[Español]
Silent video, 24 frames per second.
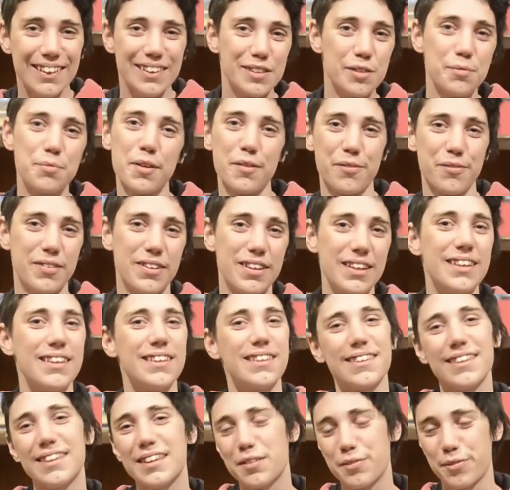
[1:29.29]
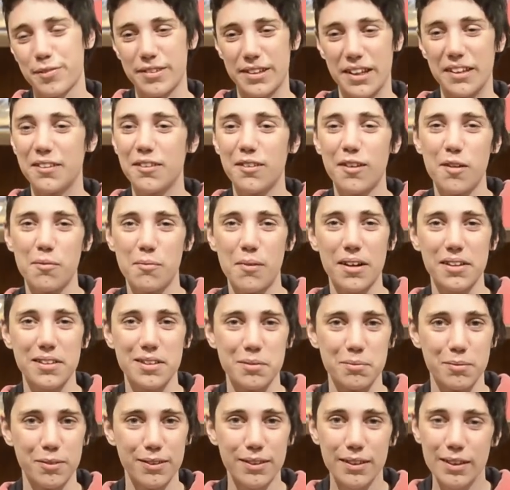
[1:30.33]
súper feliz y disfrutándolo al
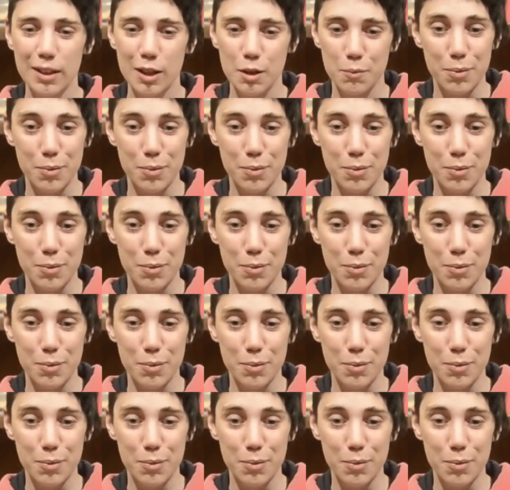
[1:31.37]
máximo.